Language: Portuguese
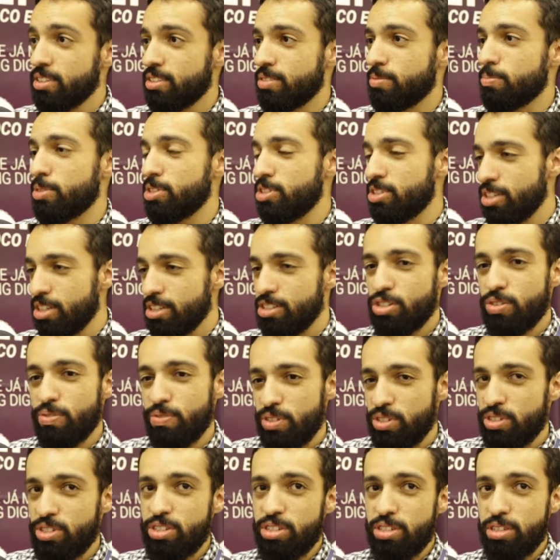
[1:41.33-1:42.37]
Imagina
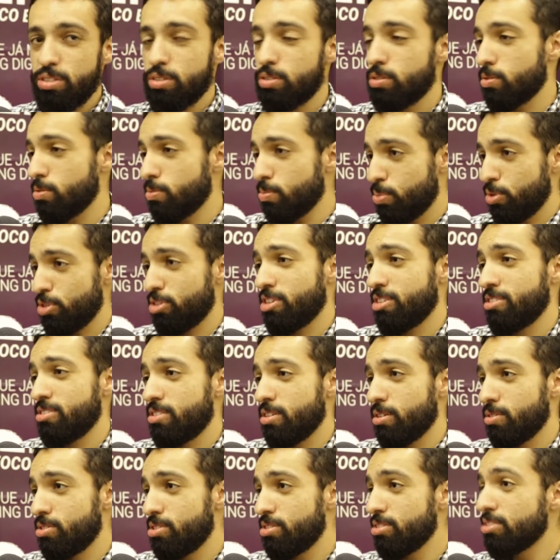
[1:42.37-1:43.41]
dividir isso com
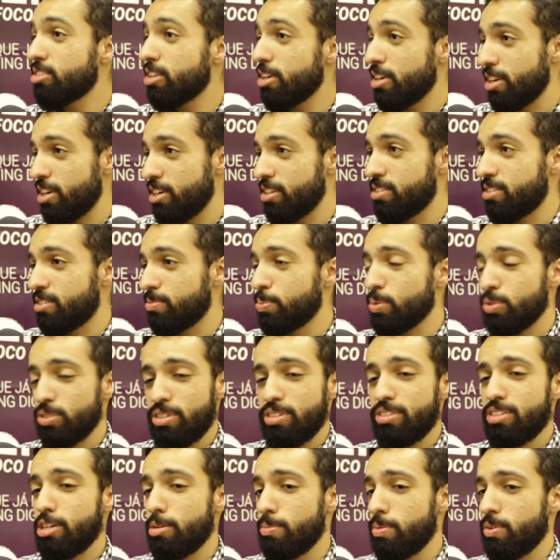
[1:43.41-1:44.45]
potencial de interesse. Pô, você
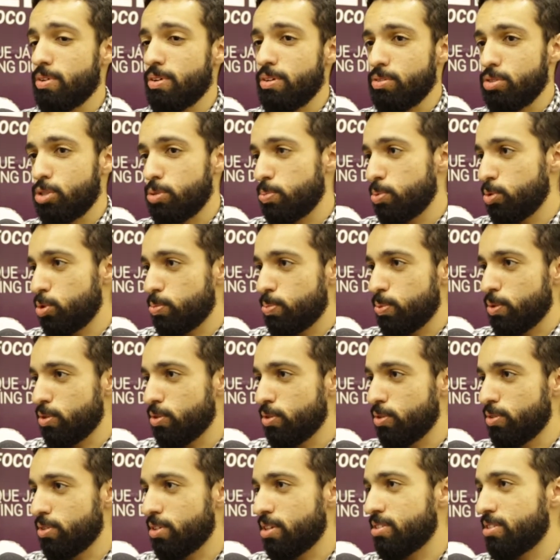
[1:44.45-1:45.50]
sabe qual é o tipo de
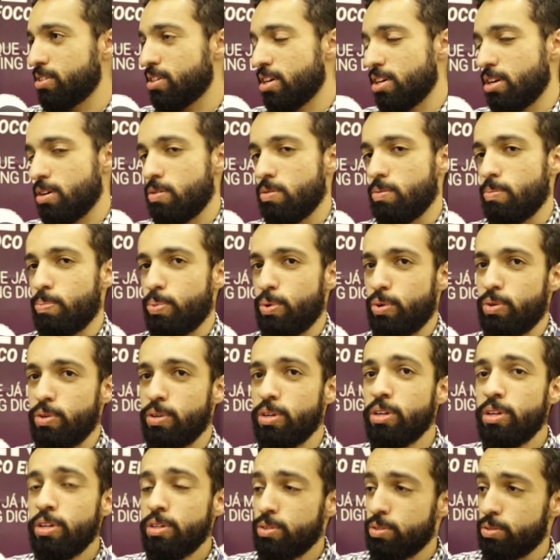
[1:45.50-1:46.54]
produto que esse cara comprou,
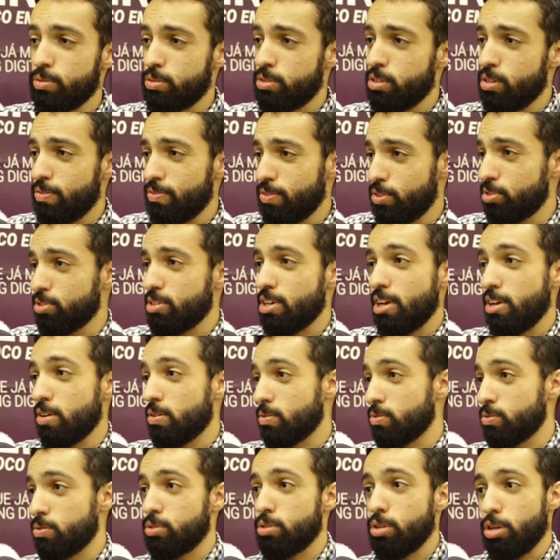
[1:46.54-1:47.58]
o serviço que ele
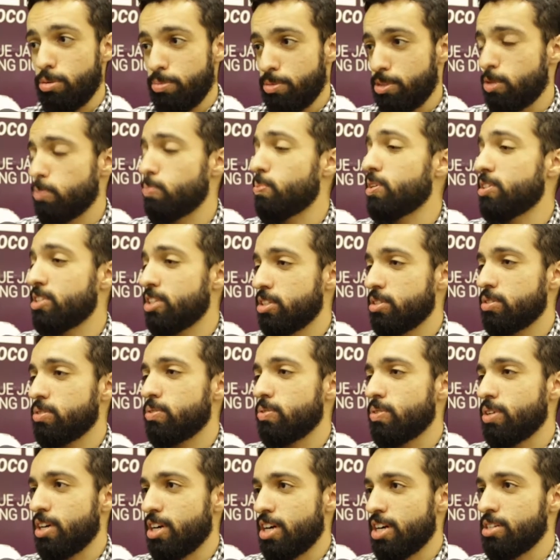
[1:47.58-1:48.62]
consome, dependendo do
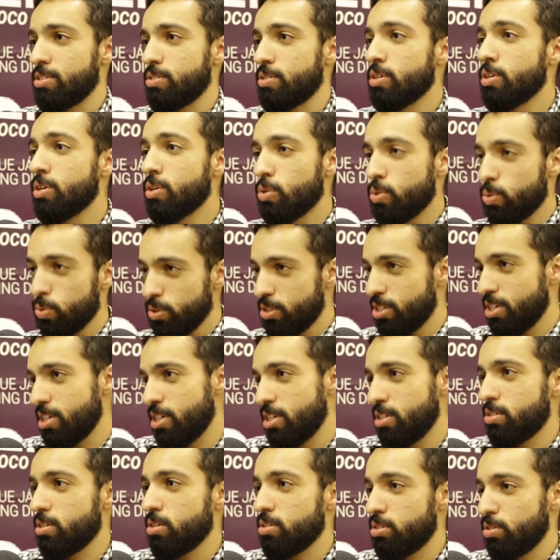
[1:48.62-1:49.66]
caso. Usa
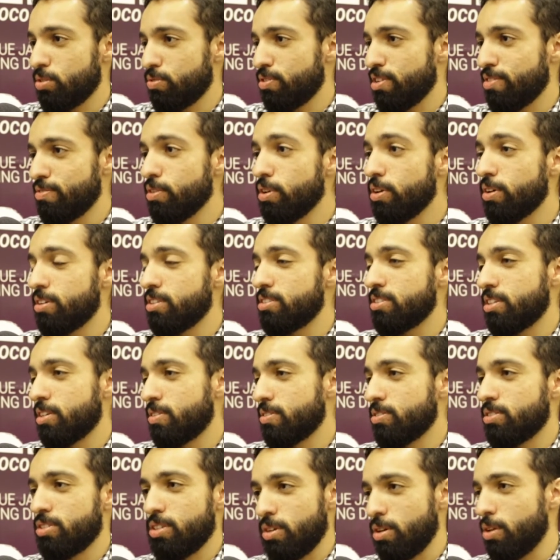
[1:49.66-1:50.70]
isso a seu favor. Então,
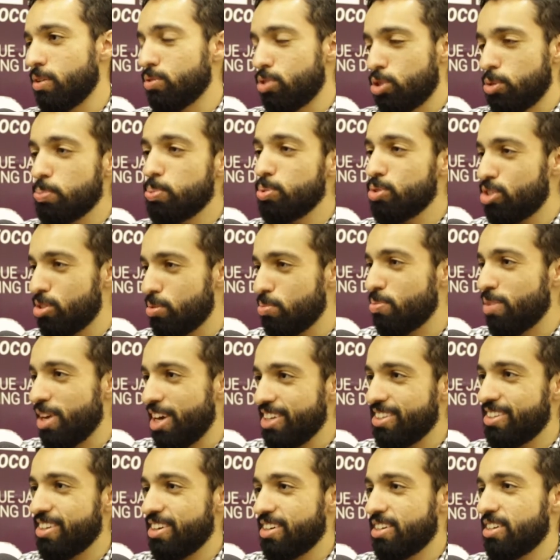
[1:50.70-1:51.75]
é o tipo de
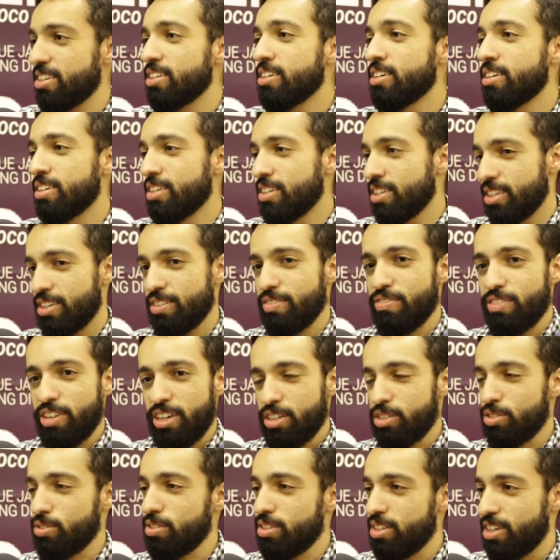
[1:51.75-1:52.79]
métrica que vai
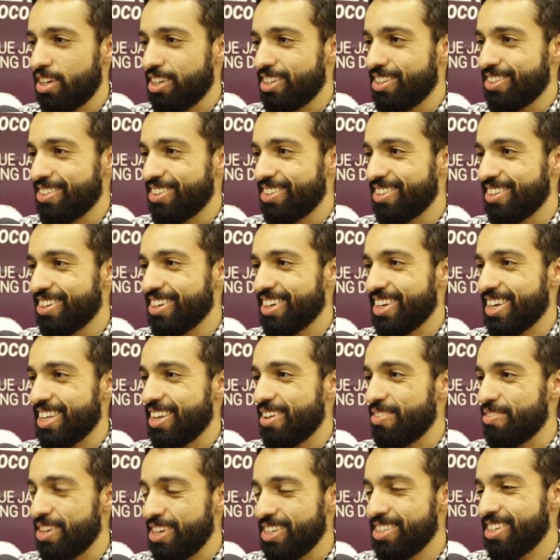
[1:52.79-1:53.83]
ajudar no, cada
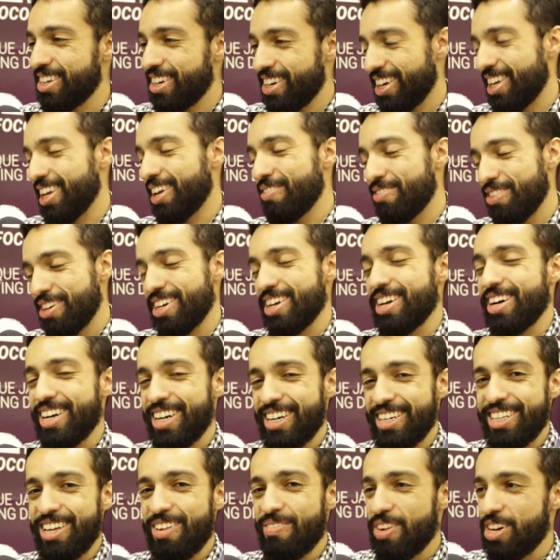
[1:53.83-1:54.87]
vez a alavancar
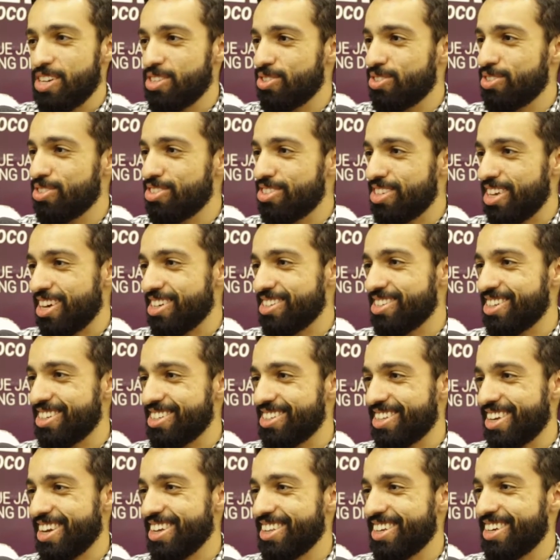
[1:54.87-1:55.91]
ainda mais o sucesso da
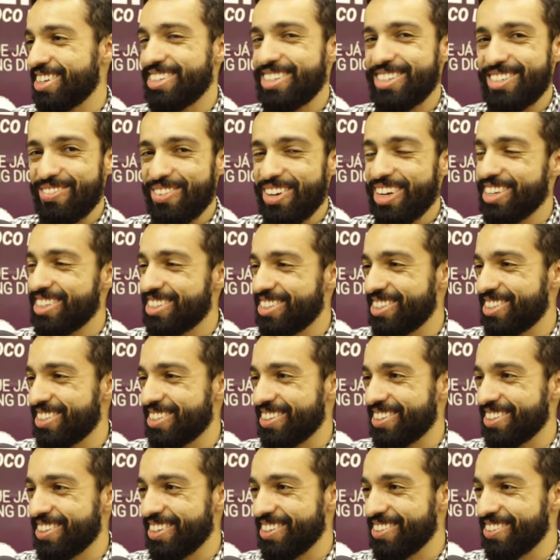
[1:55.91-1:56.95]
estratégia de marketing de
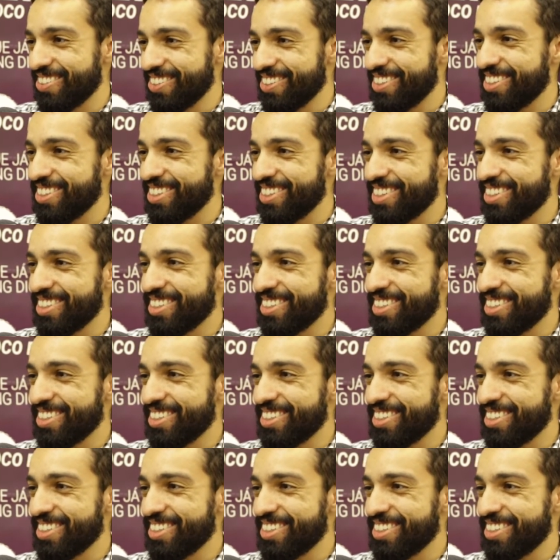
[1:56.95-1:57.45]
conteúdo.